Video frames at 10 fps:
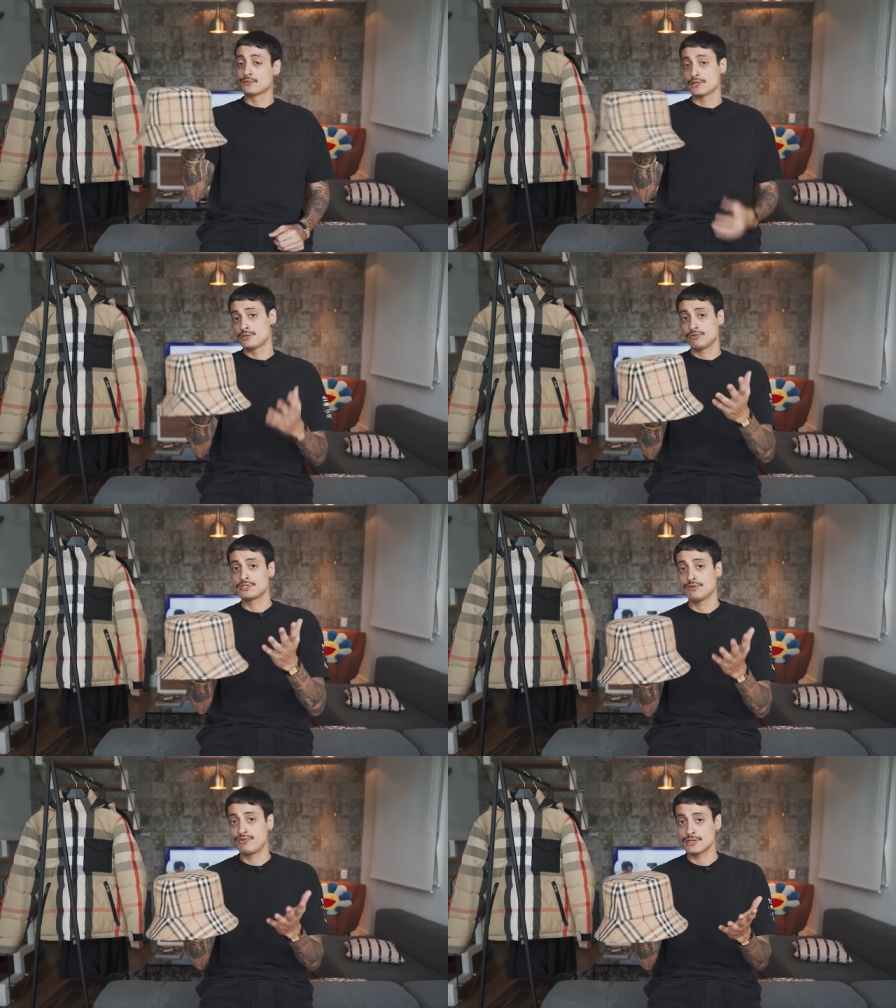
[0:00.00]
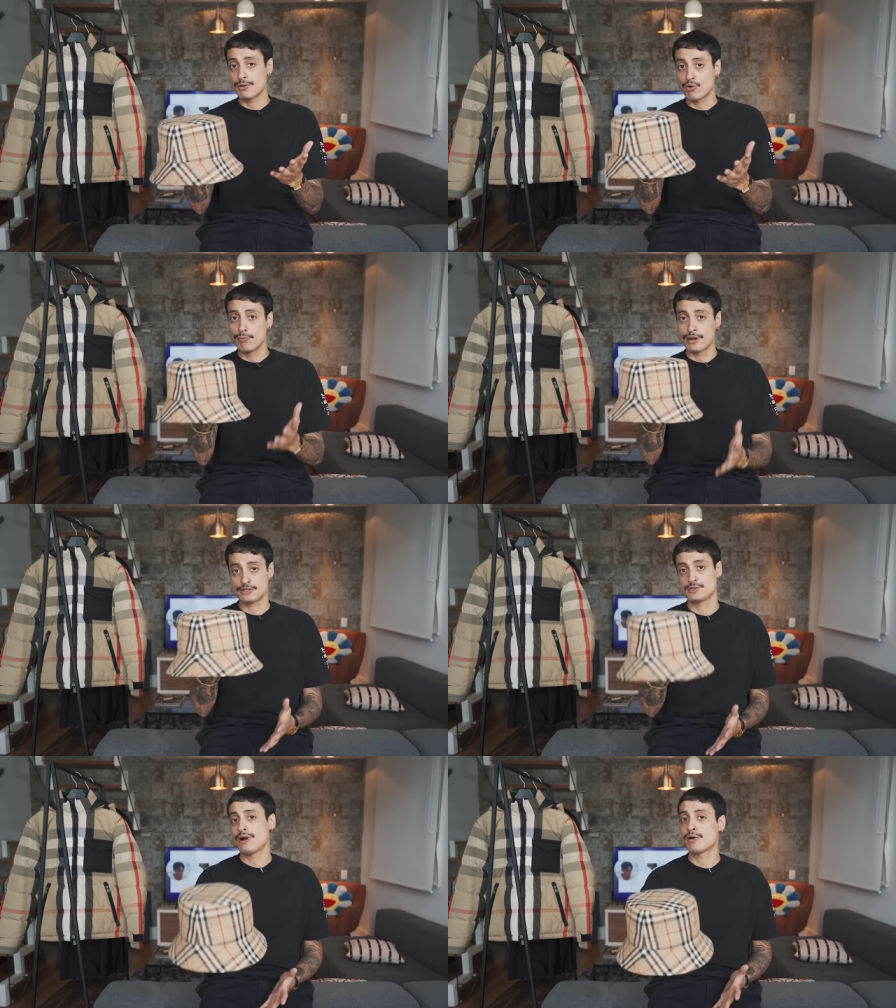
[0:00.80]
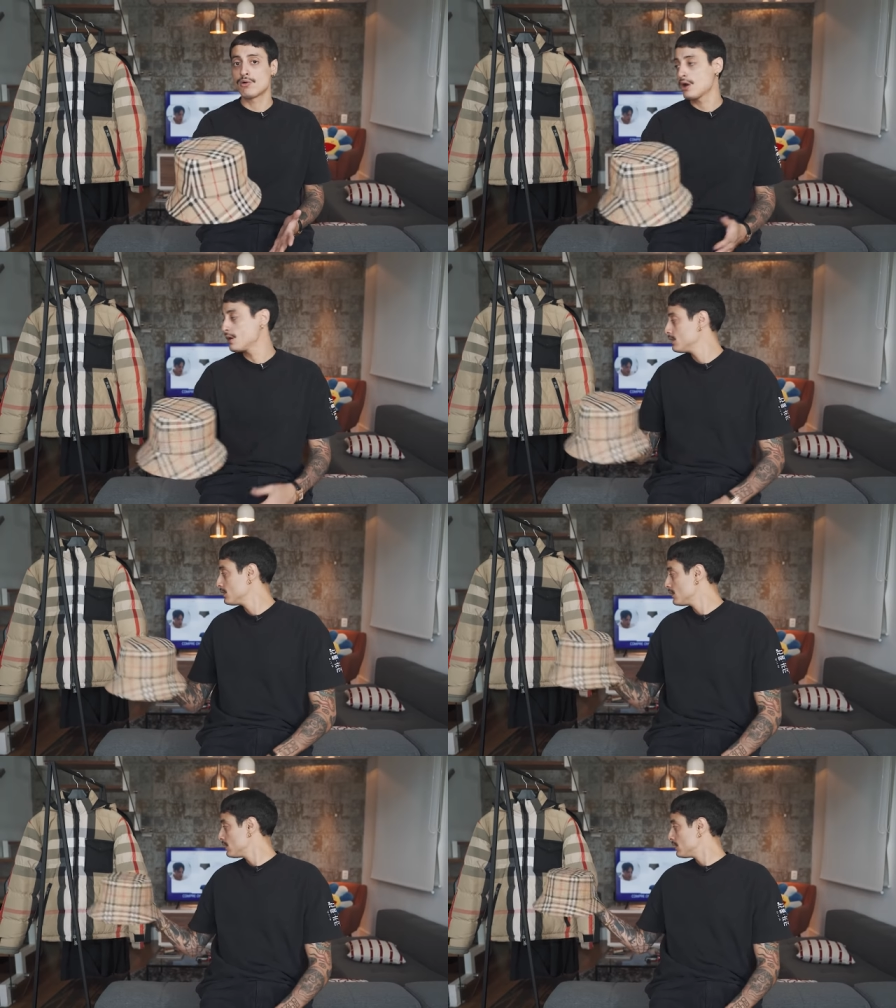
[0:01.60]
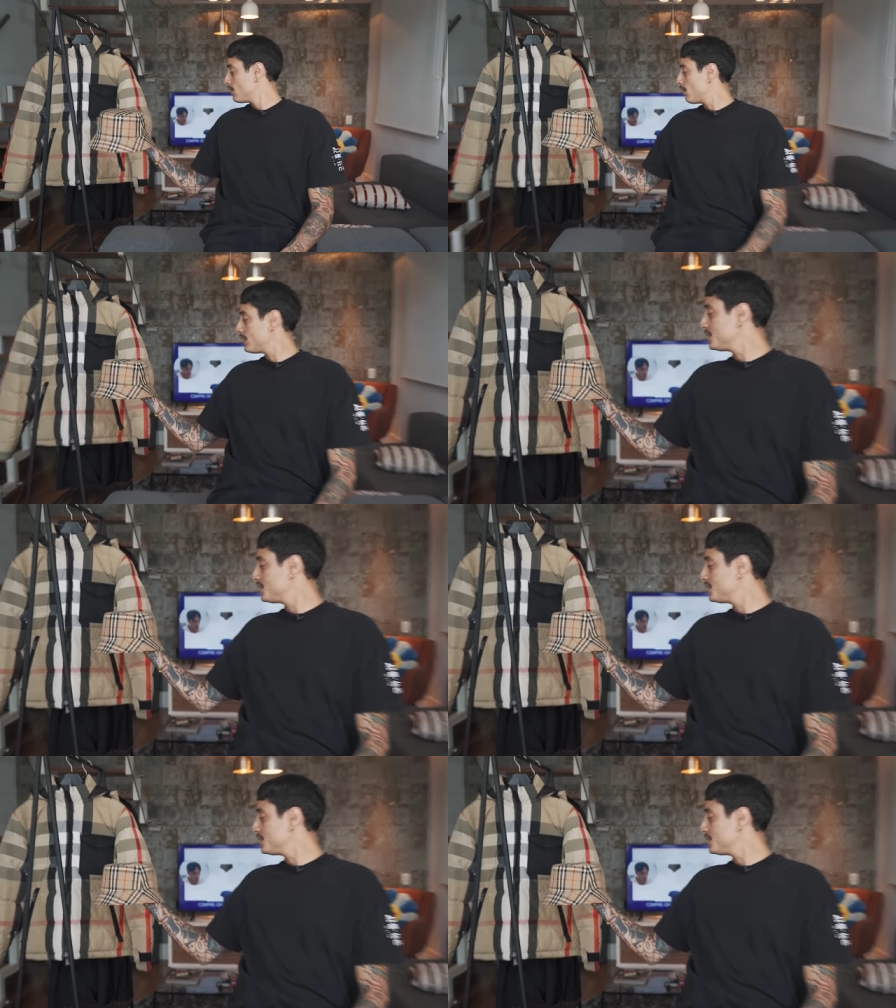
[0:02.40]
E se você fizer uma comparação agora, olha